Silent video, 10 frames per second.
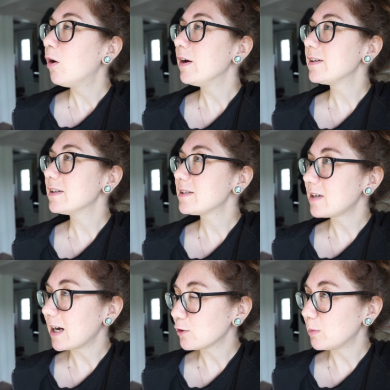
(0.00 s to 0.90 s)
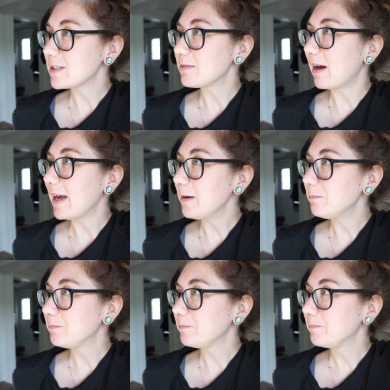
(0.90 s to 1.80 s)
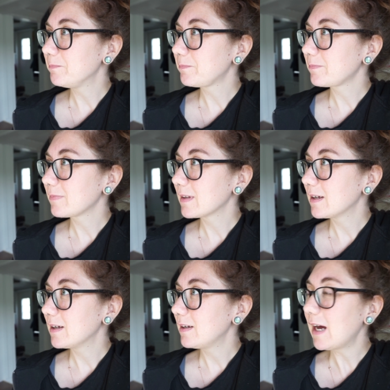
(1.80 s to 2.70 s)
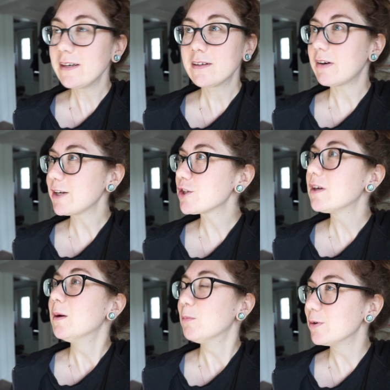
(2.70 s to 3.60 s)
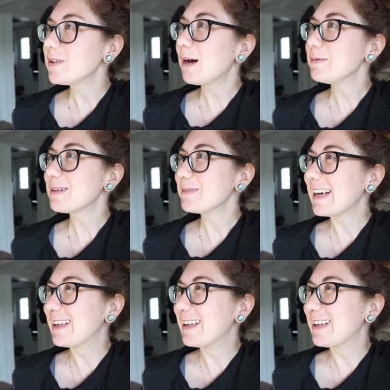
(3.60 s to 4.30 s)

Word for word: Heute ist Tag Nummer zwei. Nein, Quatsch. Montag habe ich damit